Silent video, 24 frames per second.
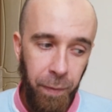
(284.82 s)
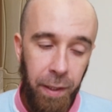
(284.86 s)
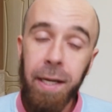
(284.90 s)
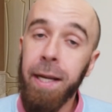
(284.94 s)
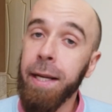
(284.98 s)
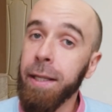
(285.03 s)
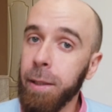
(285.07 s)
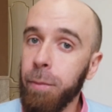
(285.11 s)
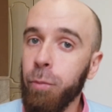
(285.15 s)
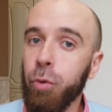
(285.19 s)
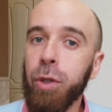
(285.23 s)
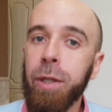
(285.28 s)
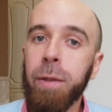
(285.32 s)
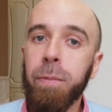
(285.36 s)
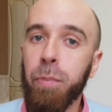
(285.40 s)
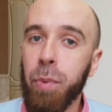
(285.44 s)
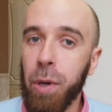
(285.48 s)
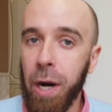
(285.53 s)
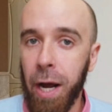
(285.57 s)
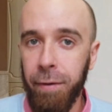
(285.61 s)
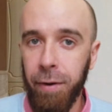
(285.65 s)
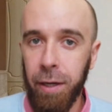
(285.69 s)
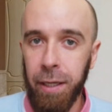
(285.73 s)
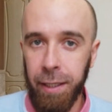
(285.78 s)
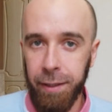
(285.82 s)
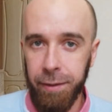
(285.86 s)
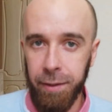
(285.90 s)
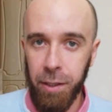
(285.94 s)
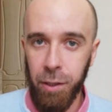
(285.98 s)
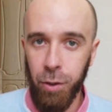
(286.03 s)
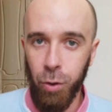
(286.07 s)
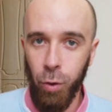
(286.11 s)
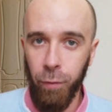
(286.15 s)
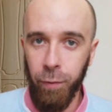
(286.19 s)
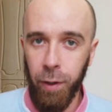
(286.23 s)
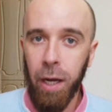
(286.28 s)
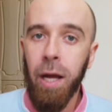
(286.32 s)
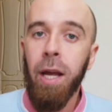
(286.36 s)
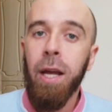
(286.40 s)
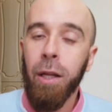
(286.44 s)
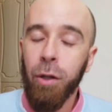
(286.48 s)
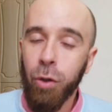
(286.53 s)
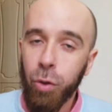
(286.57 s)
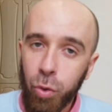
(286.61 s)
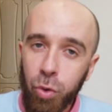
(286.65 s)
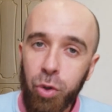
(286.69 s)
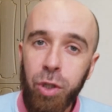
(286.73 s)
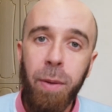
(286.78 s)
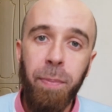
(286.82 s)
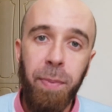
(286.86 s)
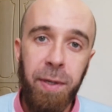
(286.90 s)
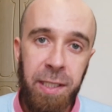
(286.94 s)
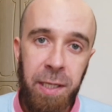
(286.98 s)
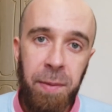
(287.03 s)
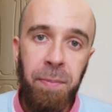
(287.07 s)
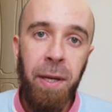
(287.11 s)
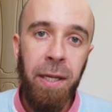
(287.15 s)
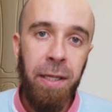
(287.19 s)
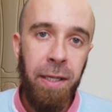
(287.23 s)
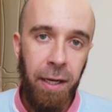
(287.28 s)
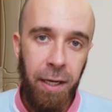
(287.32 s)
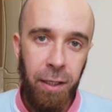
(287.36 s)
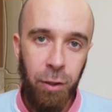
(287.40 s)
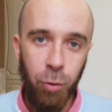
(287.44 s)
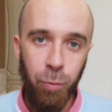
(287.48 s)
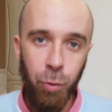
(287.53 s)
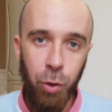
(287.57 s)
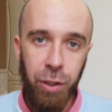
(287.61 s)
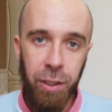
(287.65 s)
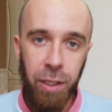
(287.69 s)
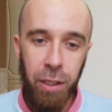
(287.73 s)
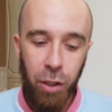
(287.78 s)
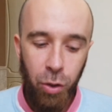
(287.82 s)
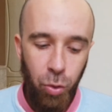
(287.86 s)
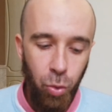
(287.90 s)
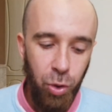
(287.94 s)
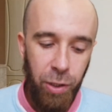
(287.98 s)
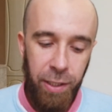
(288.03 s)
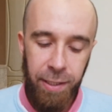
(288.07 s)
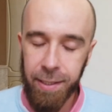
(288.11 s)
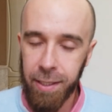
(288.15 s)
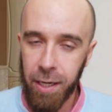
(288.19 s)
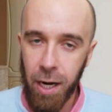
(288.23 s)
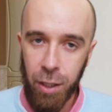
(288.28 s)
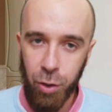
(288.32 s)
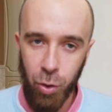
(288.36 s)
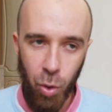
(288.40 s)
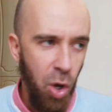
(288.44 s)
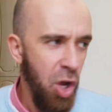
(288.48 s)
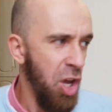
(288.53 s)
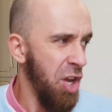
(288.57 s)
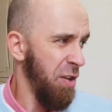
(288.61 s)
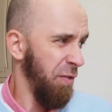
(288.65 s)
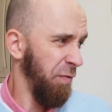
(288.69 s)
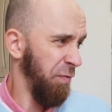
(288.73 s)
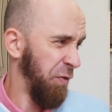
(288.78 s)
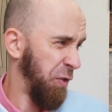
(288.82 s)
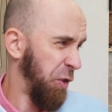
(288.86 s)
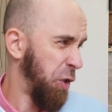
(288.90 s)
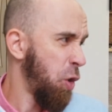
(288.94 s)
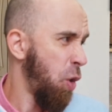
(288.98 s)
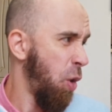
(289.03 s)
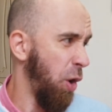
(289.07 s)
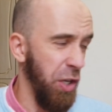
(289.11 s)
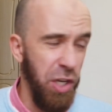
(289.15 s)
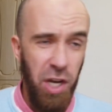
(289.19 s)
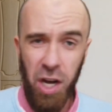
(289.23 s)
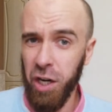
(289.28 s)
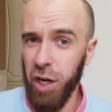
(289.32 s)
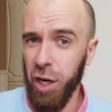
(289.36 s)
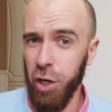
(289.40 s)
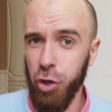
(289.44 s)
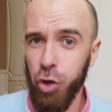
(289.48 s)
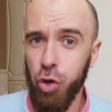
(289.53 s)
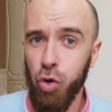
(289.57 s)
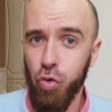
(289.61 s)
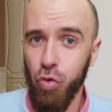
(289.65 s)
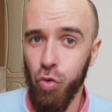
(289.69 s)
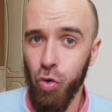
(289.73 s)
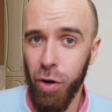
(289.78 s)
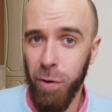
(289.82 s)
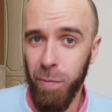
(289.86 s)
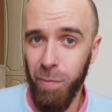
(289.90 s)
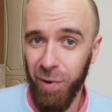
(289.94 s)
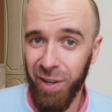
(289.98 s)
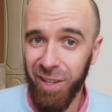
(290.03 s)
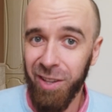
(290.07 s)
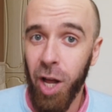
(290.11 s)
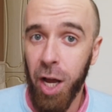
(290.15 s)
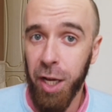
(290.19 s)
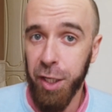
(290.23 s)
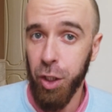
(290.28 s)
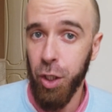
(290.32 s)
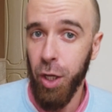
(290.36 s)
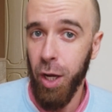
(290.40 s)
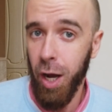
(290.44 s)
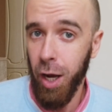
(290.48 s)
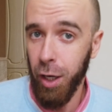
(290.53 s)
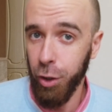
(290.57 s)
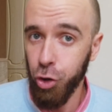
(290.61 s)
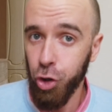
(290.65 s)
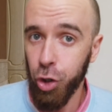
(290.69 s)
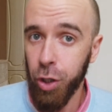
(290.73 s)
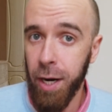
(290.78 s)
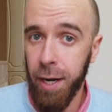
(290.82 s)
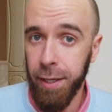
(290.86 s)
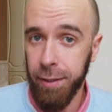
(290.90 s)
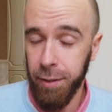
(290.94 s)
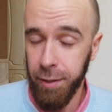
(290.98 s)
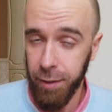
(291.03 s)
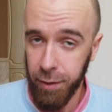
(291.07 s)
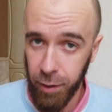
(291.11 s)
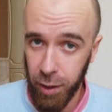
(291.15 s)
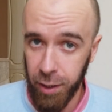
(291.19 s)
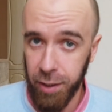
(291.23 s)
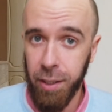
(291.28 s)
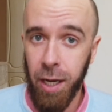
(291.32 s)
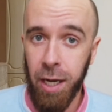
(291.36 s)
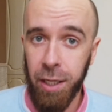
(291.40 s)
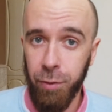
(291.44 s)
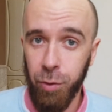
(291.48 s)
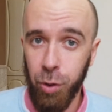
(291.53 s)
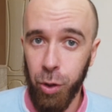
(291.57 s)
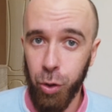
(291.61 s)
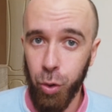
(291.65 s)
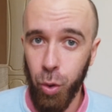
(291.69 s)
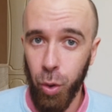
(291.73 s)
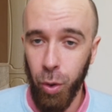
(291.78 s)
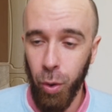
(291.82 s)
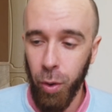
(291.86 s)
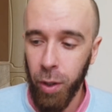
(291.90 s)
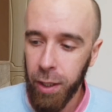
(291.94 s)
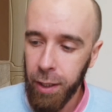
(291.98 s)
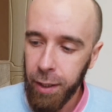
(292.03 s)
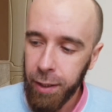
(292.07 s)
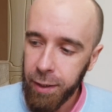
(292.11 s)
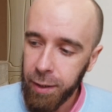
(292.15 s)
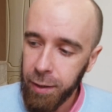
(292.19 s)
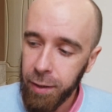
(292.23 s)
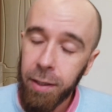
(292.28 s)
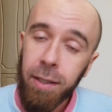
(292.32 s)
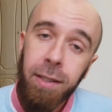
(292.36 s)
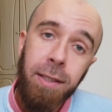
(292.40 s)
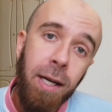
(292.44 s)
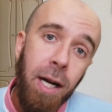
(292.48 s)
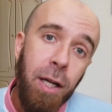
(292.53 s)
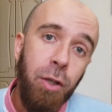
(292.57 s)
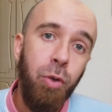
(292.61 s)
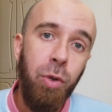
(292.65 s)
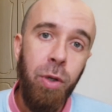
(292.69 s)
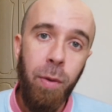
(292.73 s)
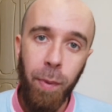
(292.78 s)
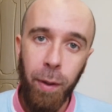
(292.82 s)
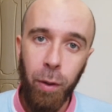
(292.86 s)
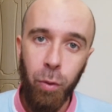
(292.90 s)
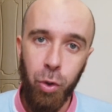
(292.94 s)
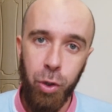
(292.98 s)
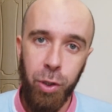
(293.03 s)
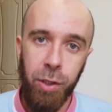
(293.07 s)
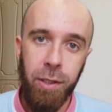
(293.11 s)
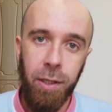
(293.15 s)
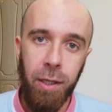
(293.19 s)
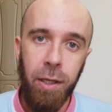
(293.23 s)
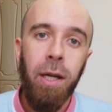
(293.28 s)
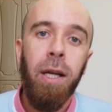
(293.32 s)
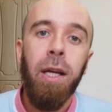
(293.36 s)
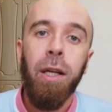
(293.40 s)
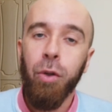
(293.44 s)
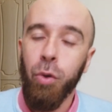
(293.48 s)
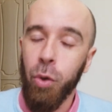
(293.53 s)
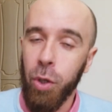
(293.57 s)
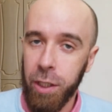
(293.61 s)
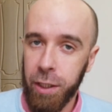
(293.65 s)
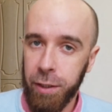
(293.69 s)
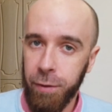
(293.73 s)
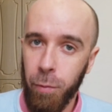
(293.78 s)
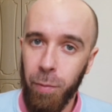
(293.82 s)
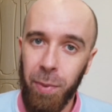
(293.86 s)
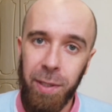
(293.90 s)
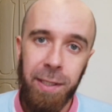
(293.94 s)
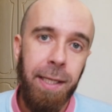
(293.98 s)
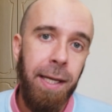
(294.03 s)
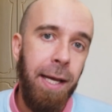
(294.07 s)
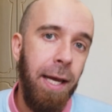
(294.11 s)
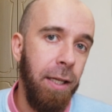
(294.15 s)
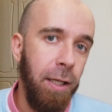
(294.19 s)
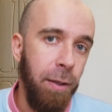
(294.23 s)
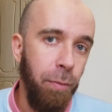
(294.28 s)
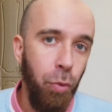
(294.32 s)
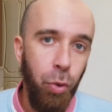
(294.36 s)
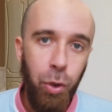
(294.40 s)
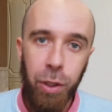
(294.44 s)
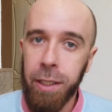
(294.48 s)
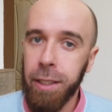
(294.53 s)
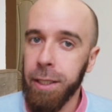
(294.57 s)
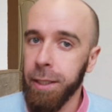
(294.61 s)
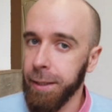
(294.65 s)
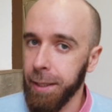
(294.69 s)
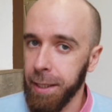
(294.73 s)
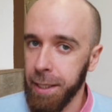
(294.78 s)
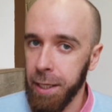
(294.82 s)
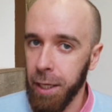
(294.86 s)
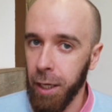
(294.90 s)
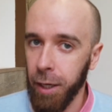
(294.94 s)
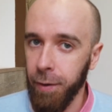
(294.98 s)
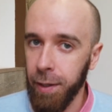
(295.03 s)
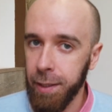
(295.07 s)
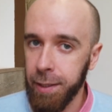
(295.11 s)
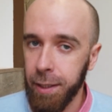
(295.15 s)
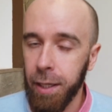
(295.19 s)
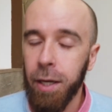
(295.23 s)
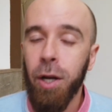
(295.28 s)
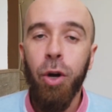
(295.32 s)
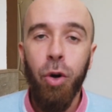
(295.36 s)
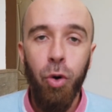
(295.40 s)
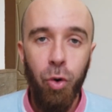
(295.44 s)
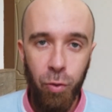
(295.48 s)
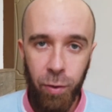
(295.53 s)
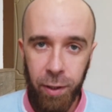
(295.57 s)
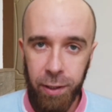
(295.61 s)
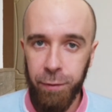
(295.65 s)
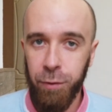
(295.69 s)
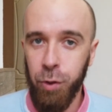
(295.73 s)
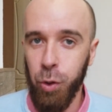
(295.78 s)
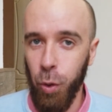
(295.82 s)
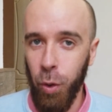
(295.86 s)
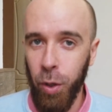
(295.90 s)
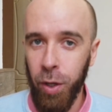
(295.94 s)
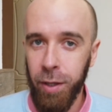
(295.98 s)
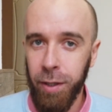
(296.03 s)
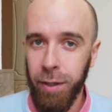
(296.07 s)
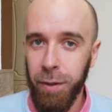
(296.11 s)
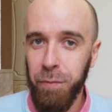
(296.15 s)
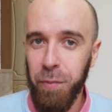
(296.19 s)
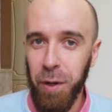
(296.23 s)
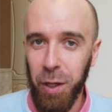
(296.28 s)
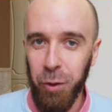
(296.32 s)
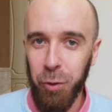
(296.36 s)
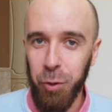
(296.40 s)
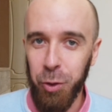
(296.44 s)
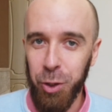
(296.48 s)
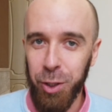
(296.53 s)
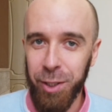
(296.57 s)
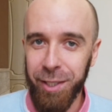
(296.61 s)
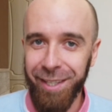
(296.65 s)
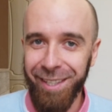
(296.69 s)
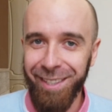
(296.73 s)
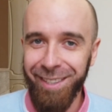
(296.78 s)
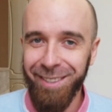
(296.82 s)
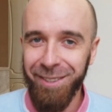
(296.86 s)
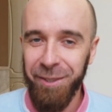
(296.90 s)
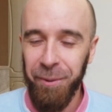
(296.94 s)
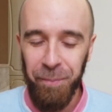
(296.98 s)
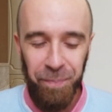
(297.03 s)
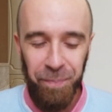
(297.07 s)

И это будет правильная тренировка. Но нужно постепенно к этому идти. Не нужно сразу все, я хочу классно отжигать и рассказывать историю. Сразу не получится. Но если вы постоянно будете тренироваться, у вас все получится.